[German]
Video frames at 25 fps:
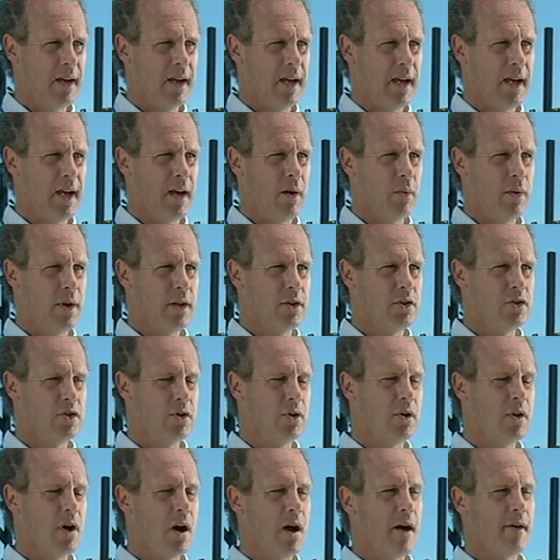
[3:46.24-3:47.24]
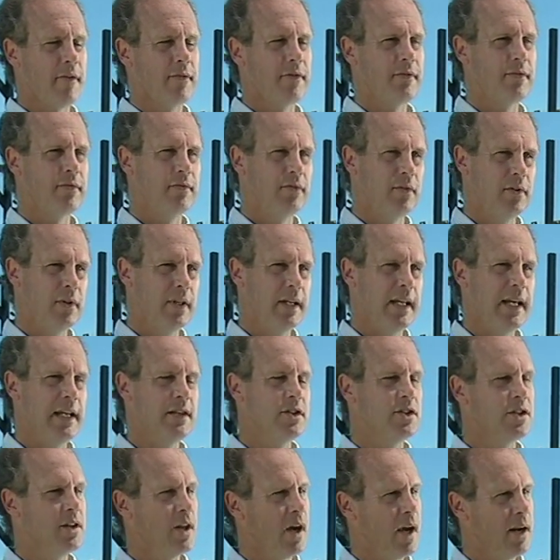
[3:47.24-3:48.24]
Davon jagen wir pro Show
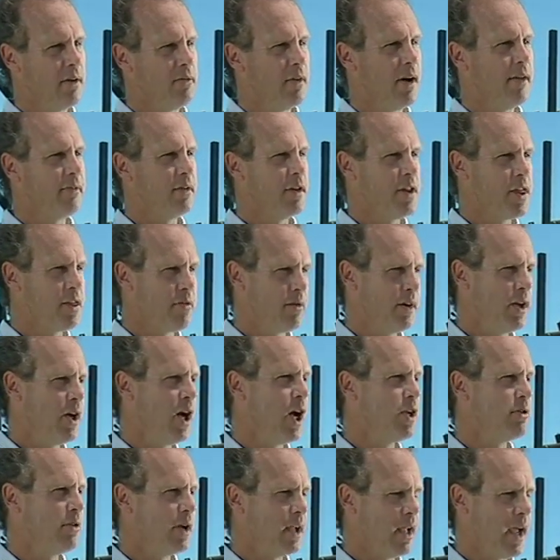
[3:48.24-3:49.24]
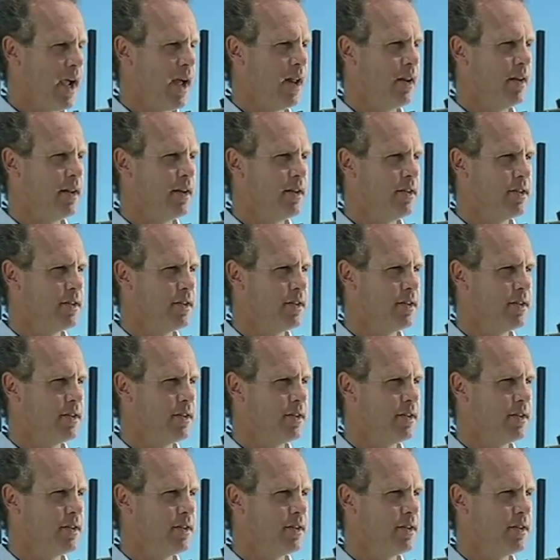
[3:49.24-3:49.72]
1500 Liter durch